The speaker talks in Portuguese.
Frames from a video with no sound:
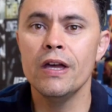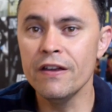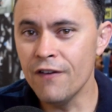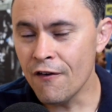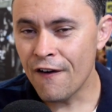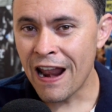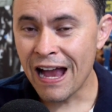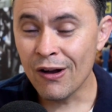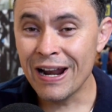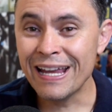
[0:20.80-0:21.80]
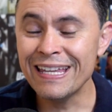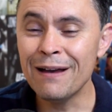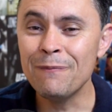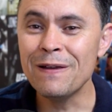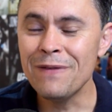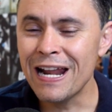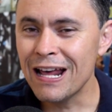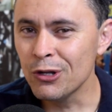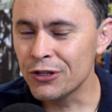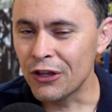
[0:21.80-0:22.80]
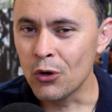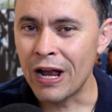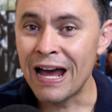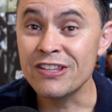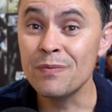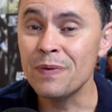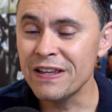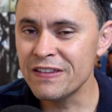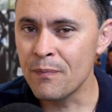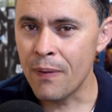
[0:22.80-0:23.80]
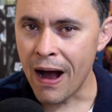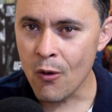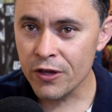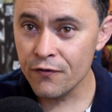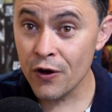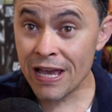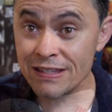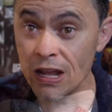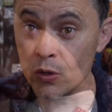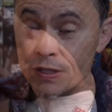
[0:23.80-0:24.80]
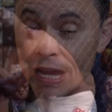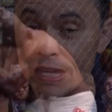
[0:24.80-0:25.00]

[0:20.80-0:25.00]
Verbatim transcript: E vamos falar agora aqui da primeira luta do card principal, que foi essa luta